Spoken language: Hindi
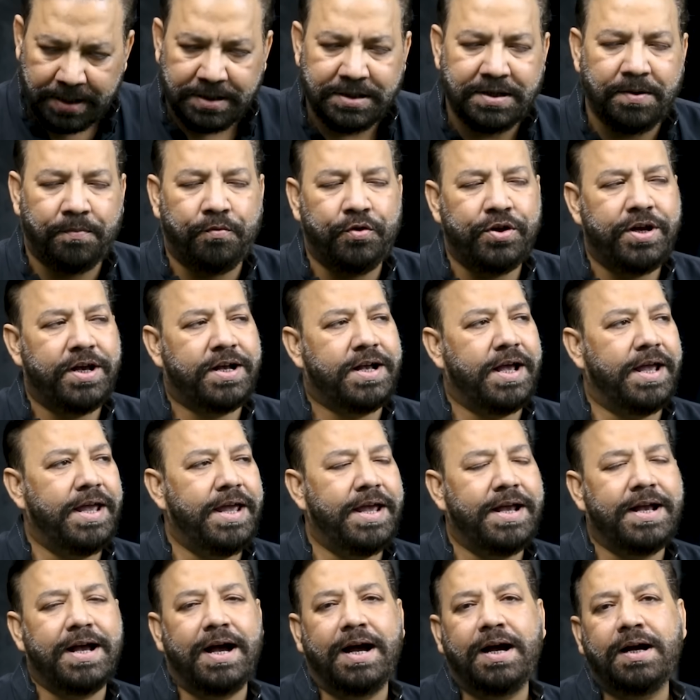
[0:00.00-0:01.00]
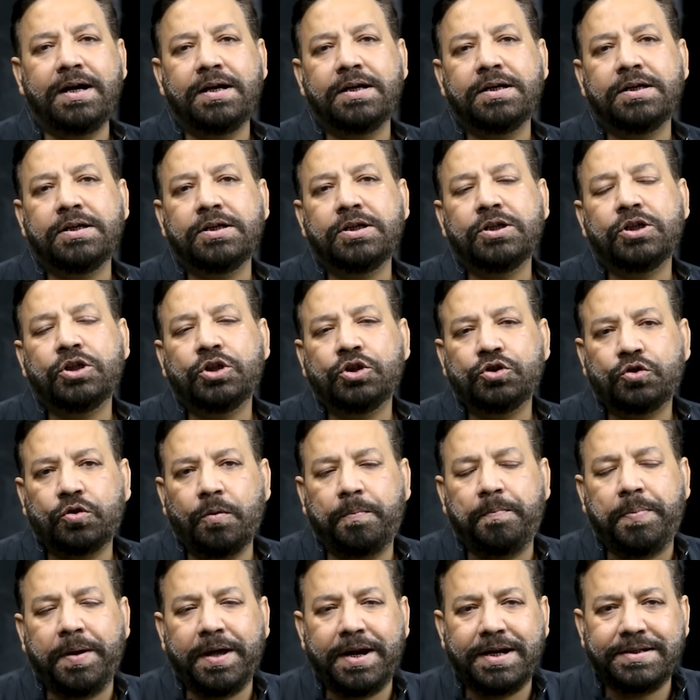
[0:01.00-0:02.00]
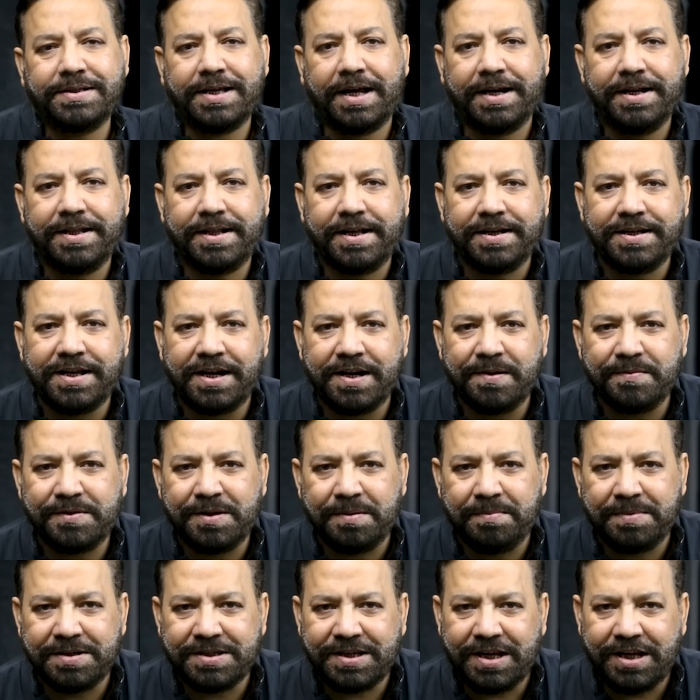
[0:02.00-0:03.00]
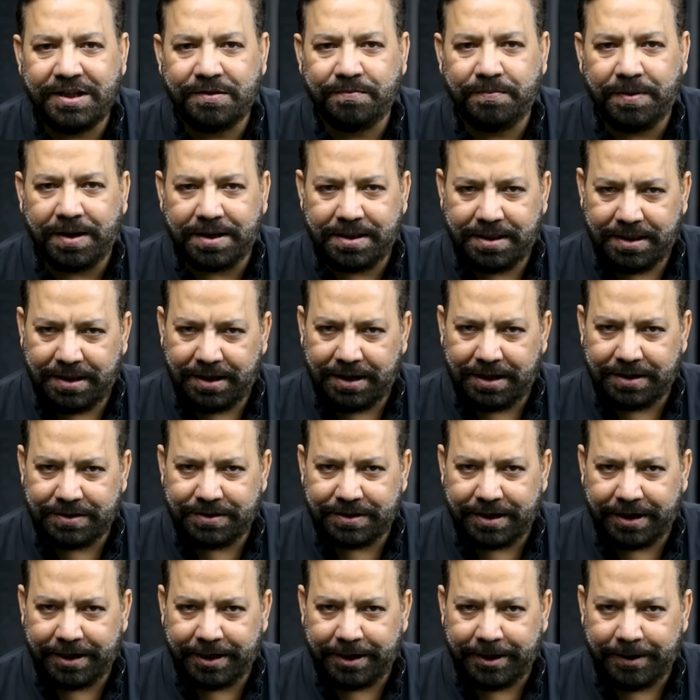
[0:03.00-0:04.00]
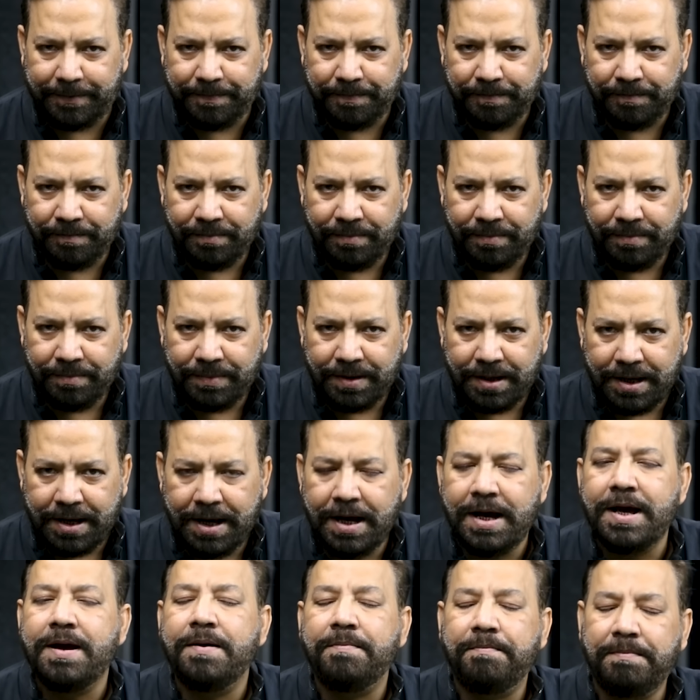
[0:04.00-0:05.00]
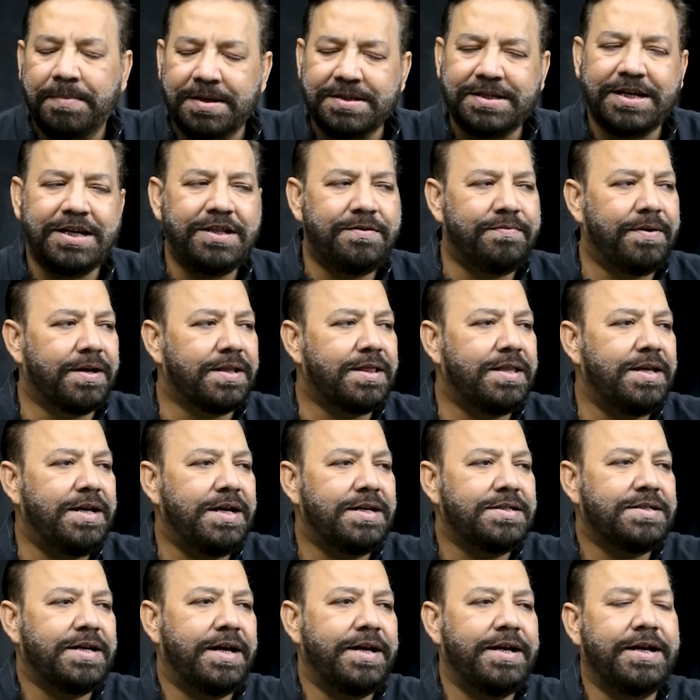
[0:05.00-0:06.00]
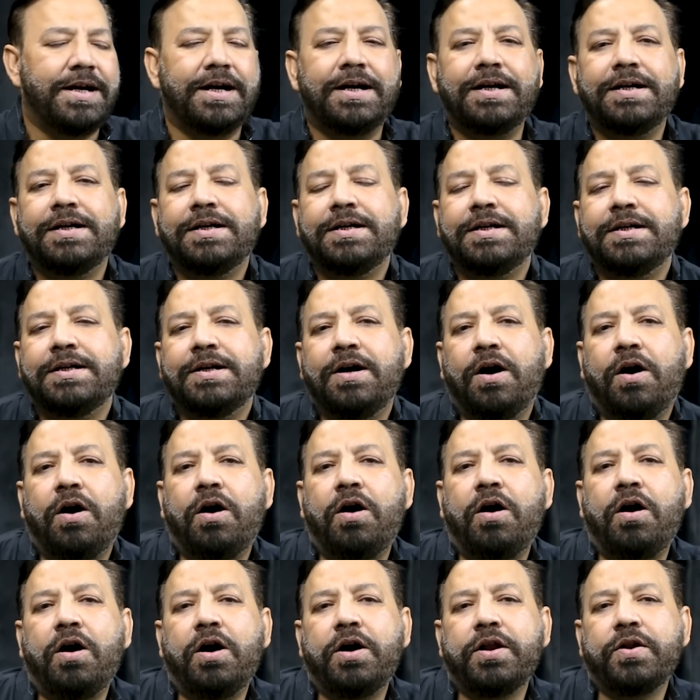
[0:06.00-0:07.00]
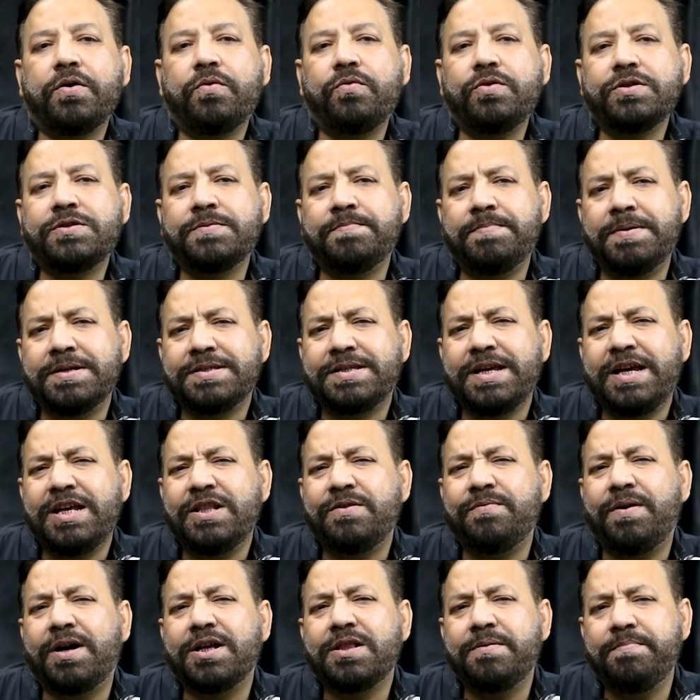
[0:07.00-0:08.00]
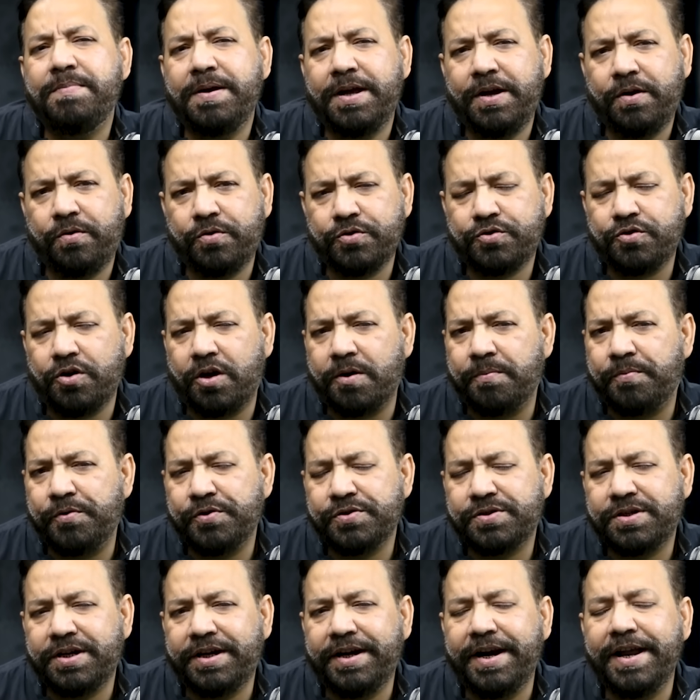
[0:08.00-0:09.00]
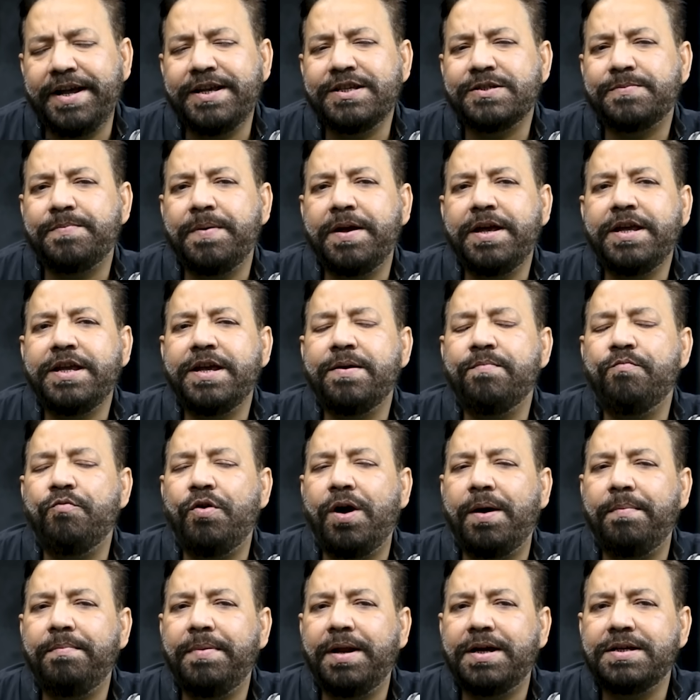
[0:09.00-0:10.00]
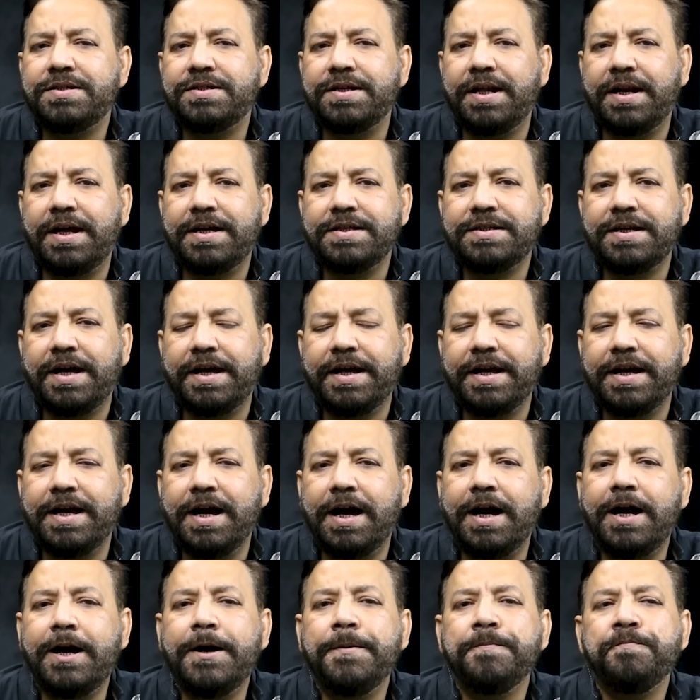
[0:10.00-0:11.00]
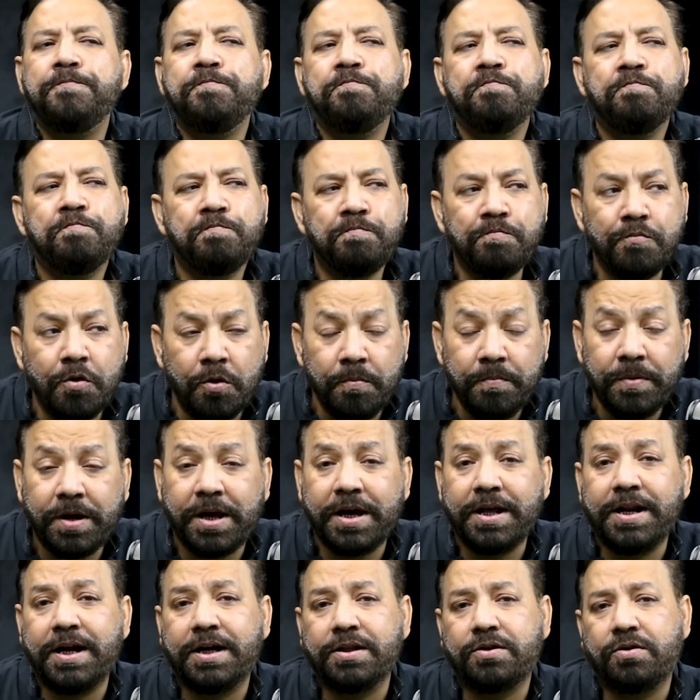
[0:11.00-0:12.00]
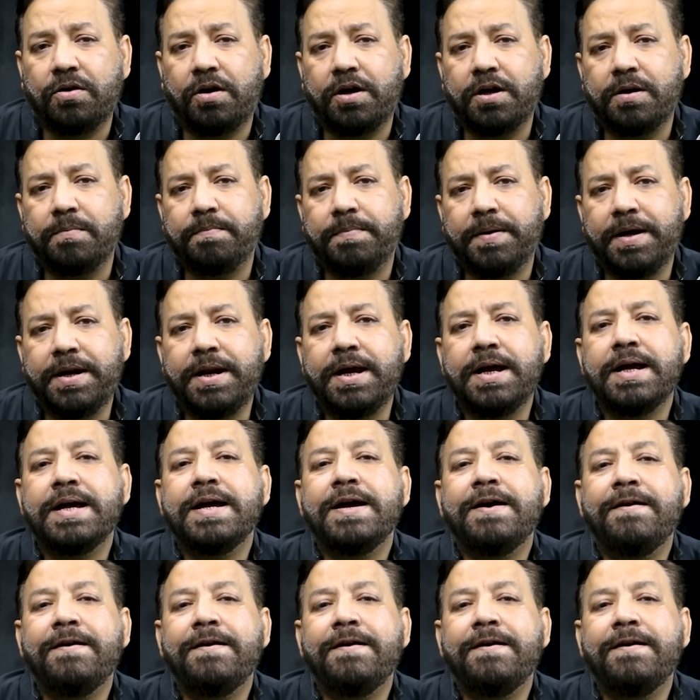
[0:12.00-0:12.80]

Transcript: जब वो ये कहेगा तो फिर अदालत की जानब से मज़ीद वक्त दिया जाएगा मज़ीद वक्त दिया जाएगा और उस मज़ीद वक्त में कुछ और प्रोसीडिंग्स में ये मामला चला जाएगा मुमकिन तौर पर